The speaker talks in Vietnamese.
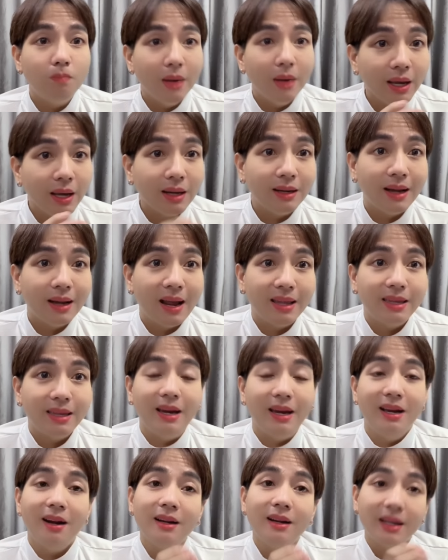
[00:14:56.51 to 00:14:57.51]
biết là
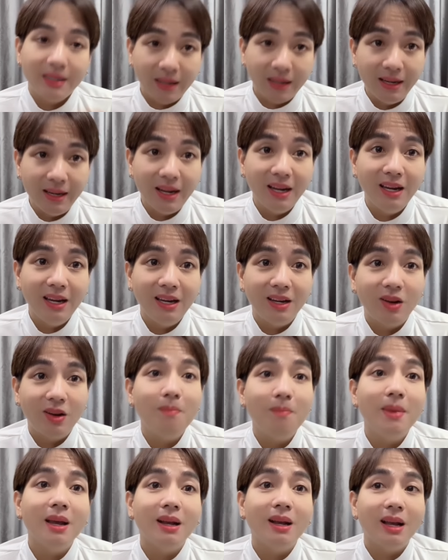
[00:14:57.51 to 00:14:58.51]
chị đó là chị Ni có
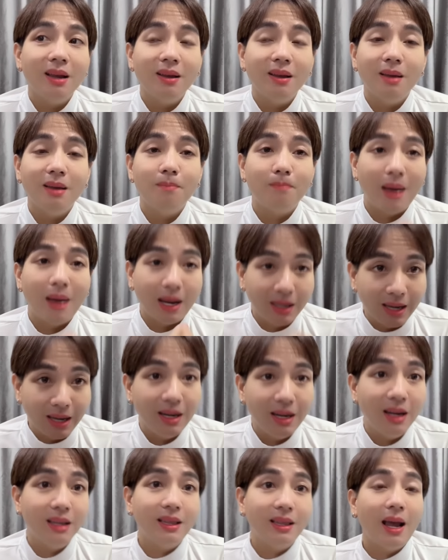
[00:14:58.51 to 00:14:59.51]
biết cái cái mặt chị
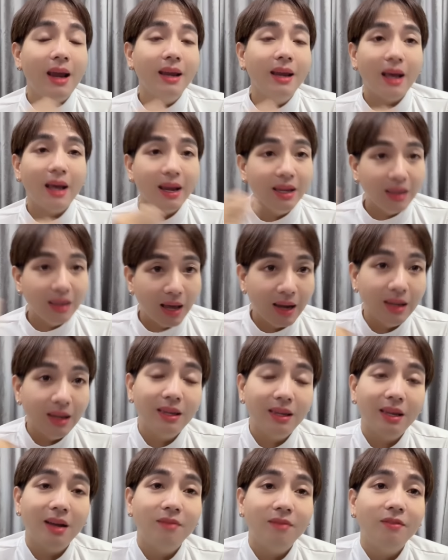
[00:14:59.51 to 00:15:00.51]
Ni thấy thấy thấy
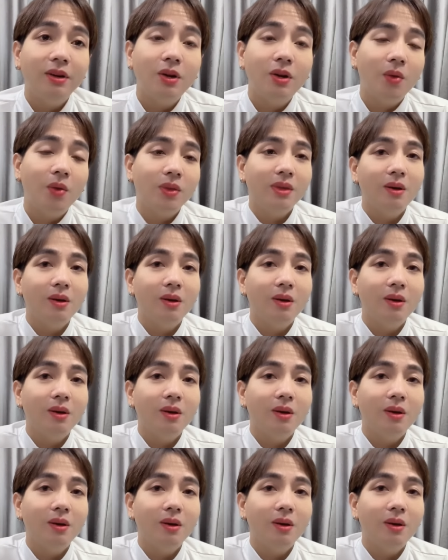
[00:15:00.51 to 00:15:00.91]
danh video